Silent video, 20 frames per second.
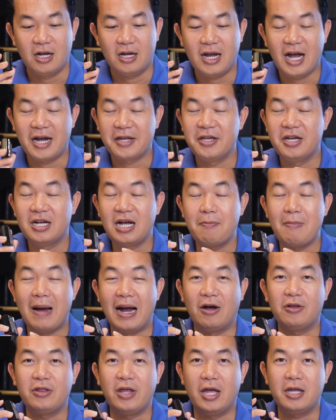gần như các
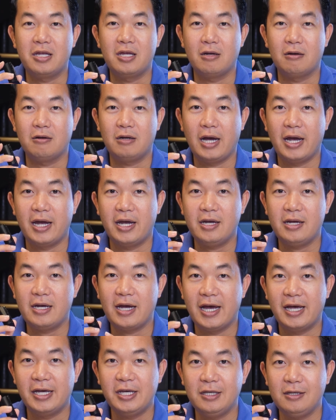bạn có thể cái
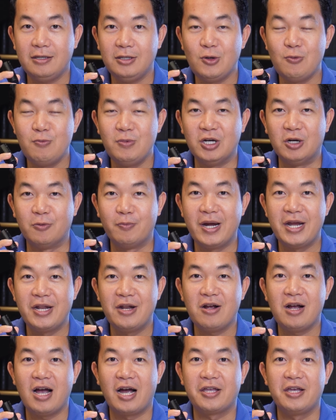cái dung lượng pin
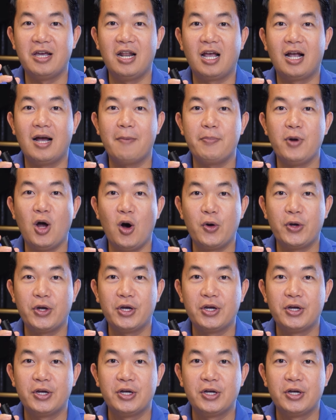nó gần như là gấp đôi